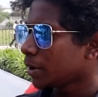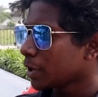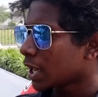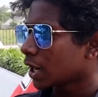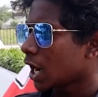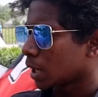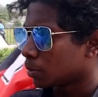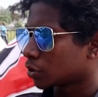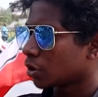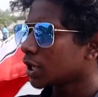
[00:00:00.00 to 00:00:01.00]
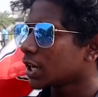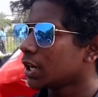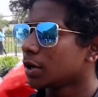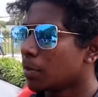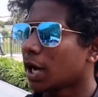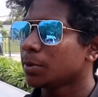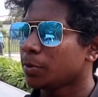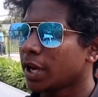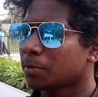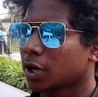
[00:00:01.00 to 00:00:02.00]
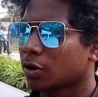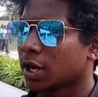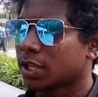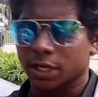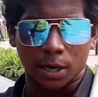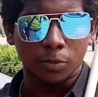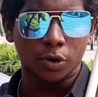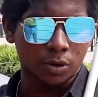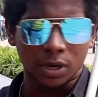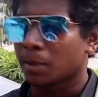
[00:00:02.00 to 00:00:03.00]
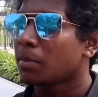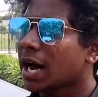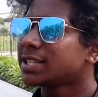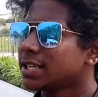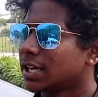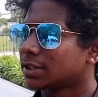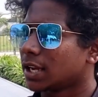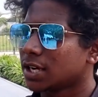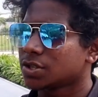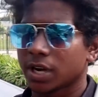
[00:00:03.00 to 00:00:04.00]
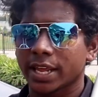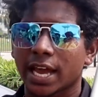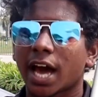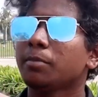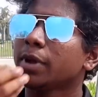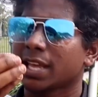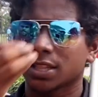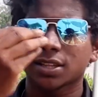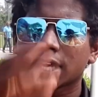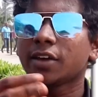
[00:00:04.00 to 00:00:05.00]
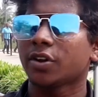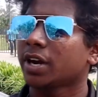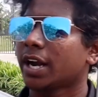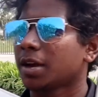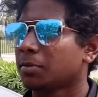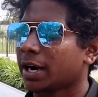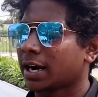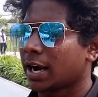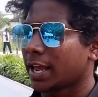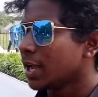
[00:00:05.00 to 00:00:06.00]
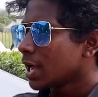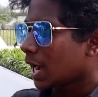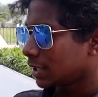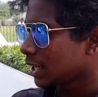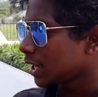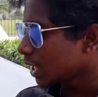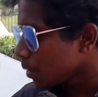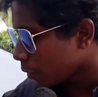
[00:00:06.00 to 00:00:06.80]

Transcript: ஒற்றுமையாக இருக்கலாம் நம்ம தொண்டர்களுக்கு பாதிப்பு ஏற்படக்கூடாது நம்ம நம்ம ஆட்சி நத்தலான்னு சொல்லி யாருமே எந்த தலைவரும் நினைக்க மாட்டாங்களே அதனால தான்